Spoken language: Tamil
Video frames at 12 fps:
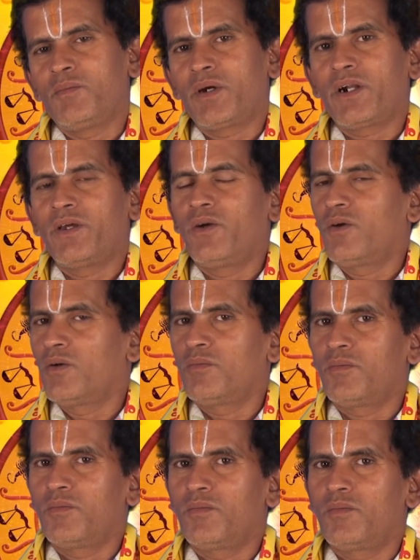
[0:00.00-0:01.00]
மரண யோகம்
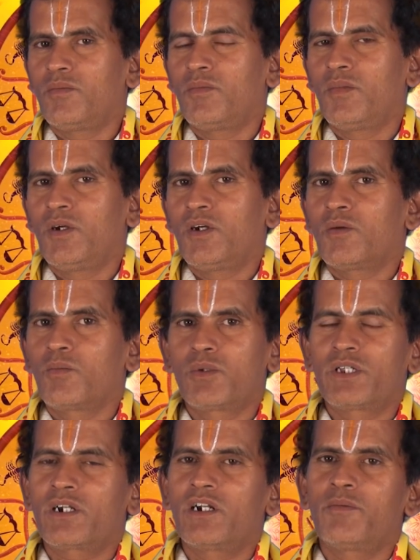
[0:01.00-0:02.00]

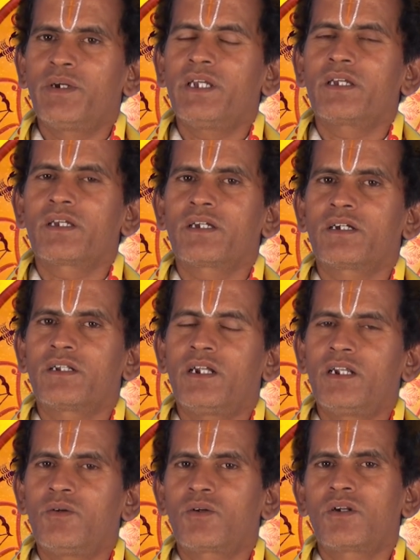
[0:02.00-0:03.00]
புதன்கிழமை
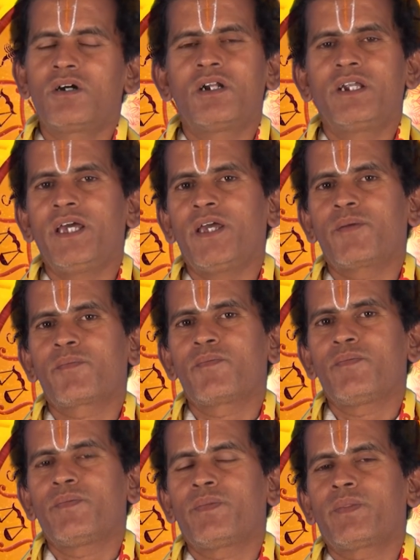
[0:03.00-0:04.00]
நல்ல ஒரு நாள்
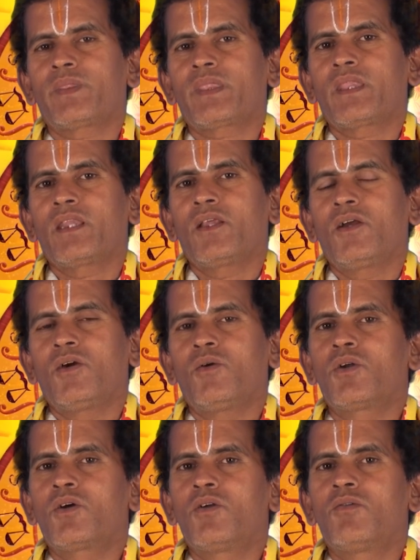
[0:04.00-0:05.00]

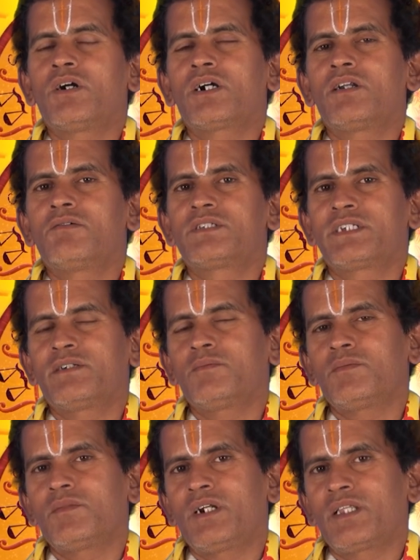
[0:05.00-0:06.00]
கொடுக்கல் வாங்கல் விஷயம்
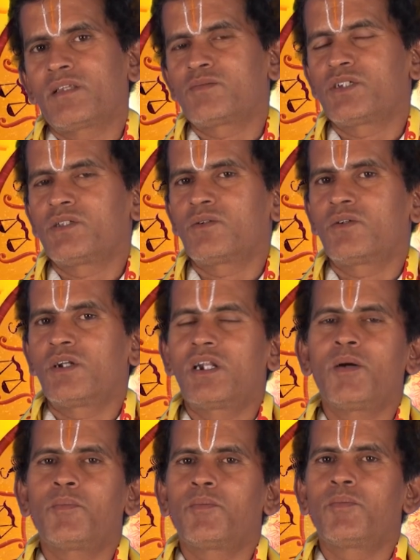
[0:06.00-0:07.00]
அனைத்தும் செய்து
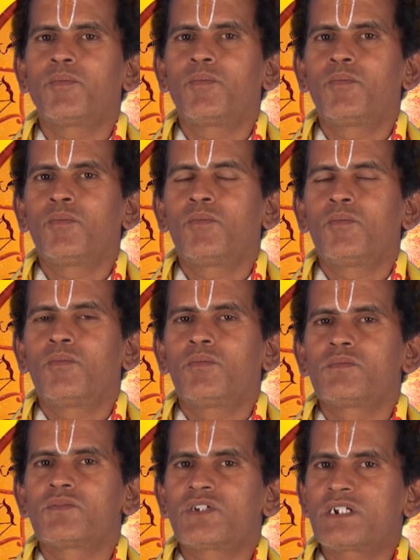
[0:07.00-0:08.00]
கொள்ளலாம்
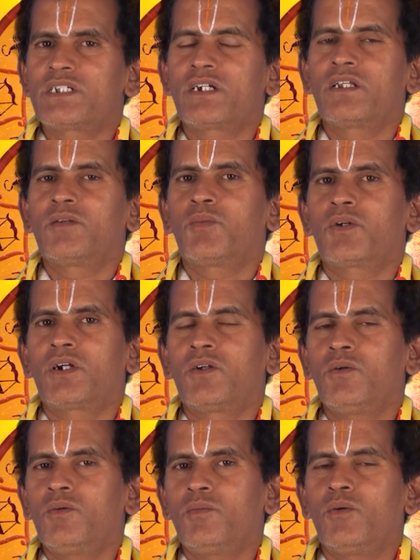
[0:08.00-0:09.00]
சாட்சிகள்
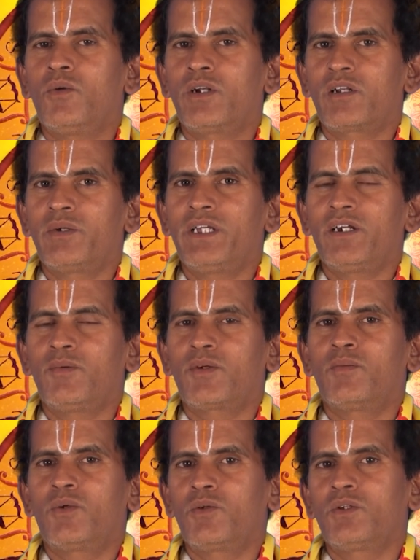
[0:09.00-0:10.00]
பண்ணாலும் ஒன்றரை மணிக்கு
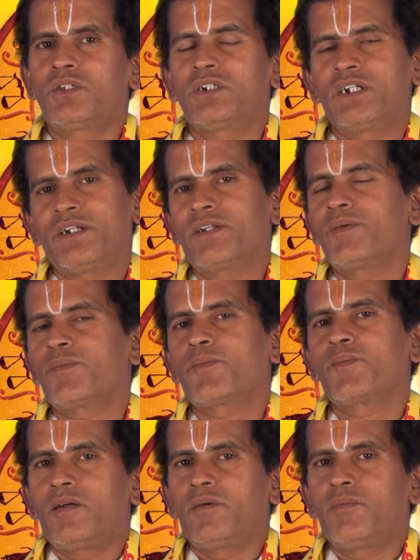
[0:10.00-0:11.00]
அப்புறம் போடுவது நன்று
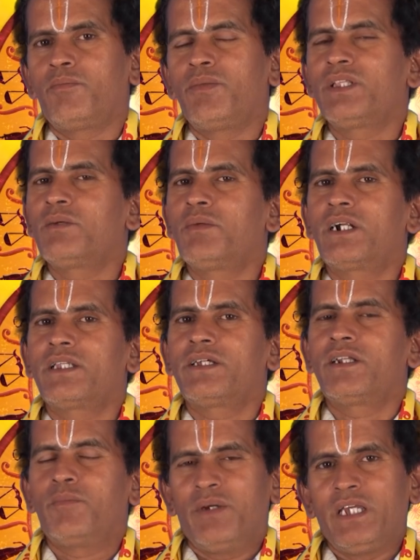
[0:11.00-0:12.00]
மிதமான
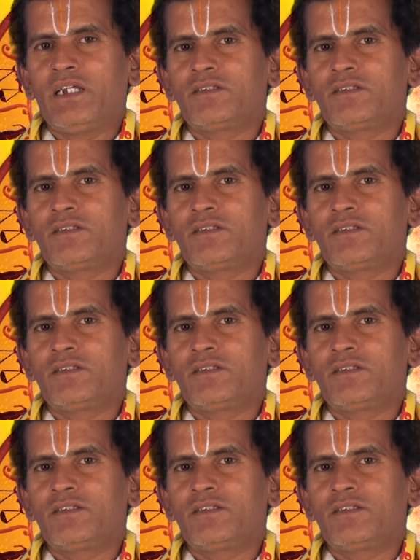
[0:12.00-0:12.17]
தினமை